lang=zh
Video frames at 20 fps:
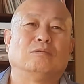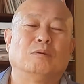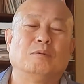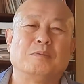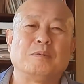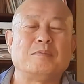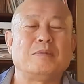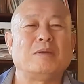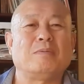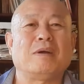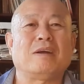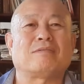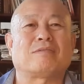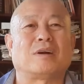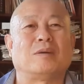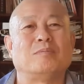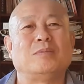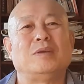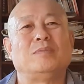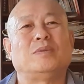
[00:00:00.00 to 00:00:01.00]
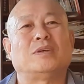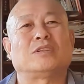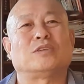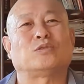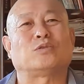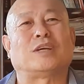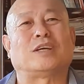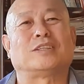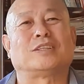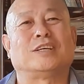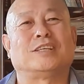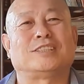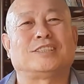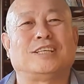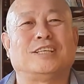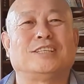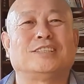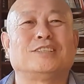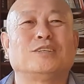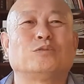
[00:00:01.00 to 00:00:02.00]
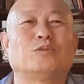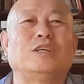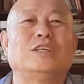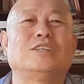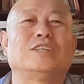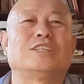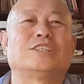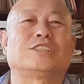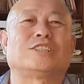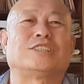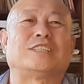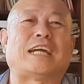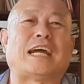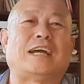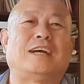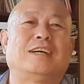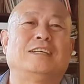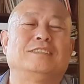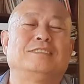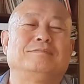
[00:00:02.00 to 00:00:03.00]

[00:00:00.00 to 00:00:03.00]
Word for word: 我们没办法，没别的选择，这也是规则使然。